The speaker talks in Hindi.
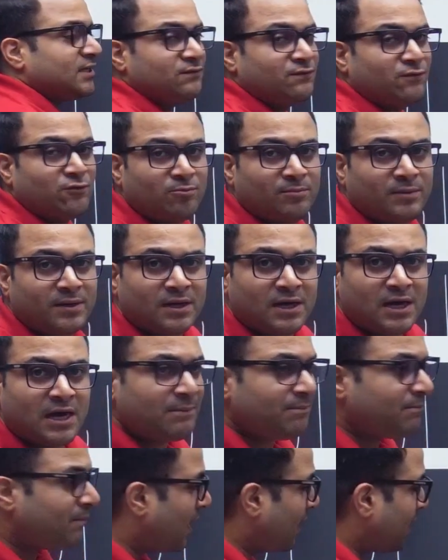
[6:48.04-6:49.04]
फॉर्म है
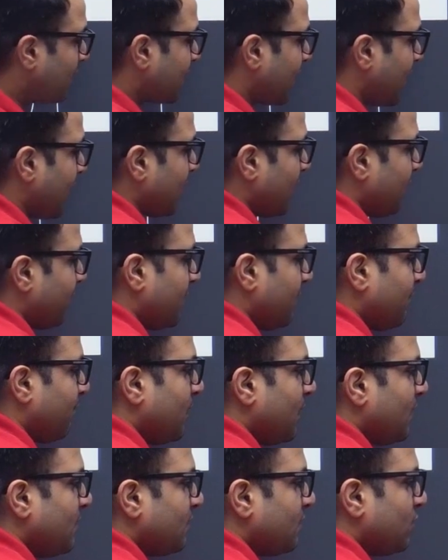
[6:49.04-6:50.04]
आप बाहर क्या आएगा बेटे
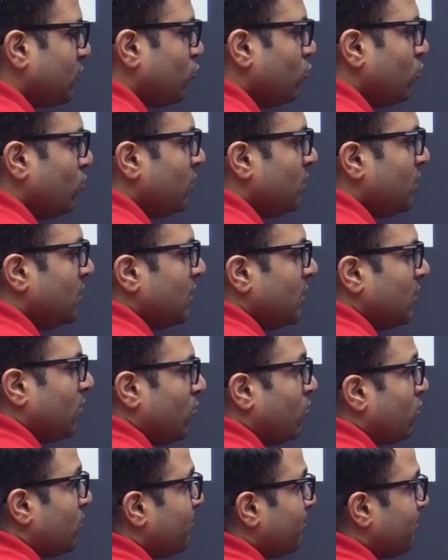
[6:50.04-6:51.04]
प्लस टू
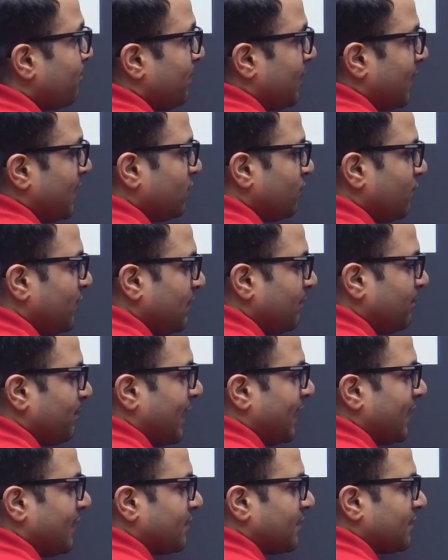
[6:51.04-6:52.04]
और प्लस वन
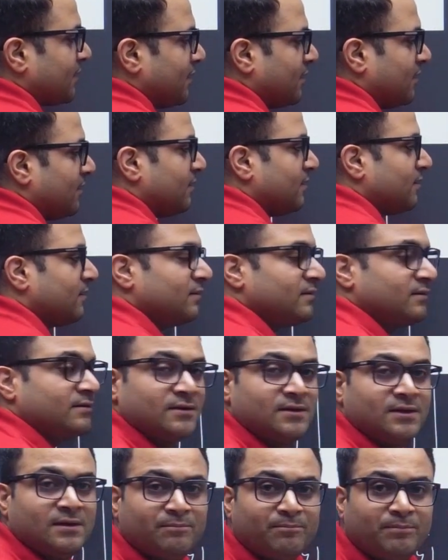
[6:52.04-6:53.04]
पहले से था
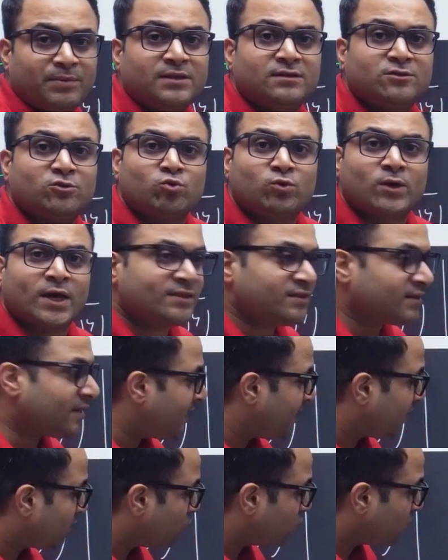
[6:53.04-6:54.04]
प्लस टू कैसे
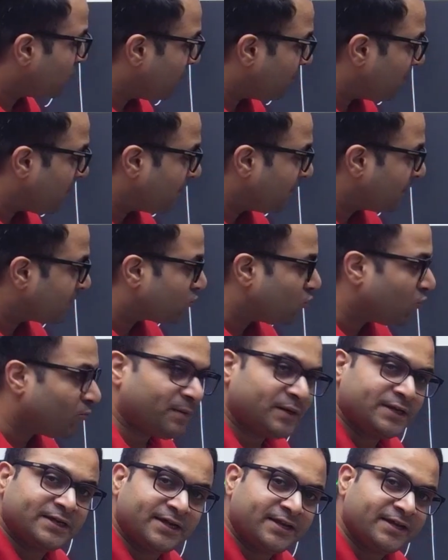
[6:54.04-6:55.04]
आया क्योंकि अब आप इसको
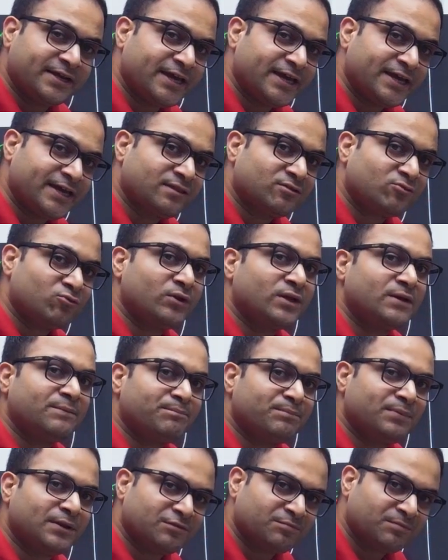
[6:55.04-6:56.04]
ओपन करेंगे ए स्क्वायर
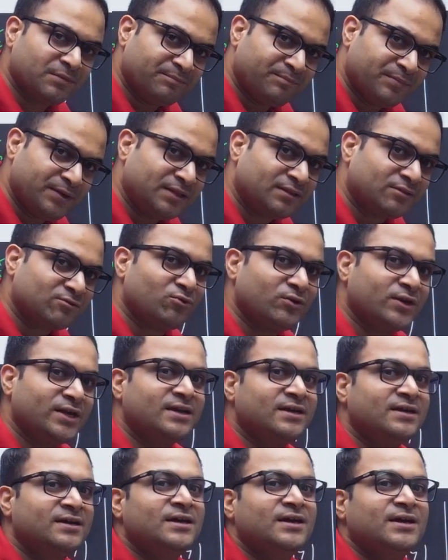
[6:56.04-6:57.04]
प्लस में बी
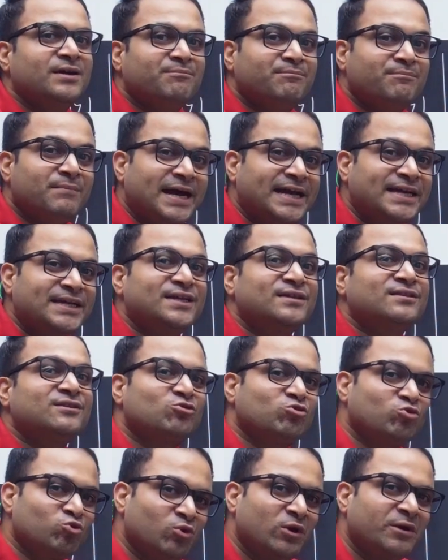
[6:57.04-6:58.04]
स्क्वायर माइनस
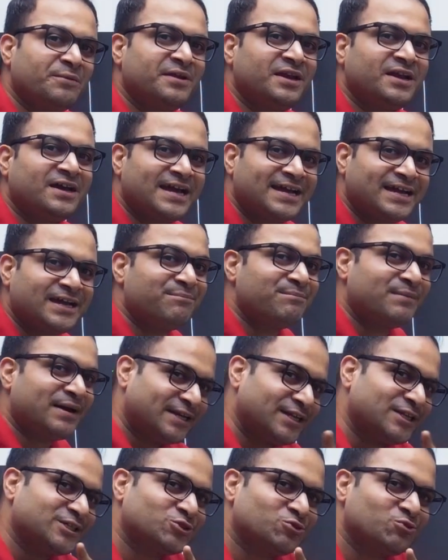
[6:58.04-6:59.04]
टू ए भी लगाएंगे
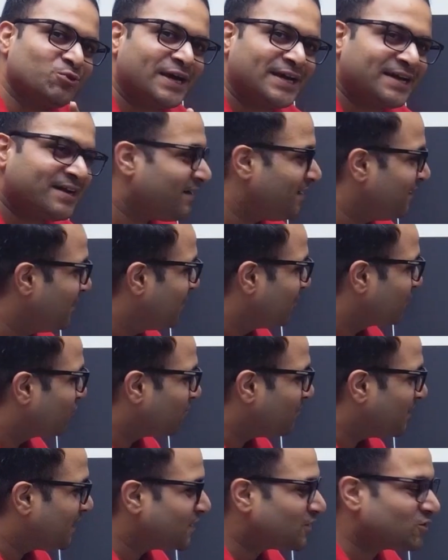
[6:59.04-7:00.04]
माइनस टू आएगा
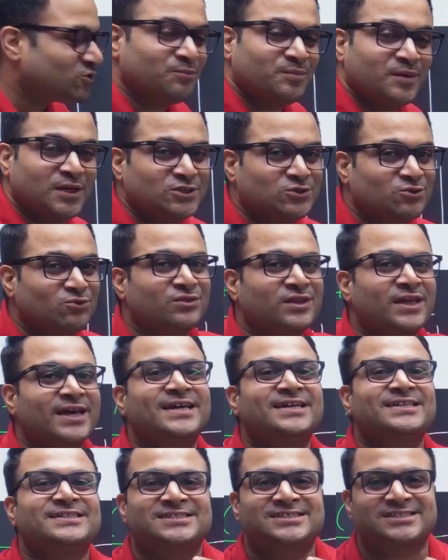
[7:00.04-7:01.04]
तो माइनस टू प्लस टू से
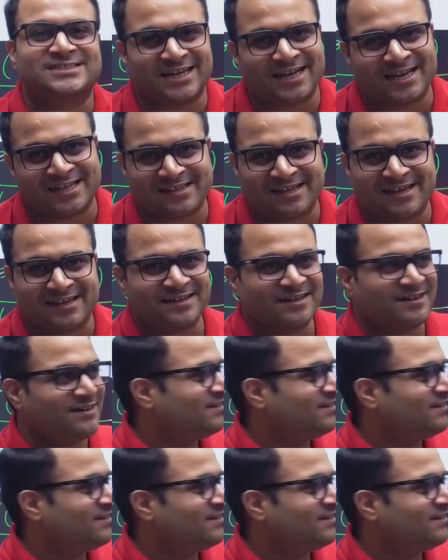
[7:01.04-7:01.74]
चला जाएगा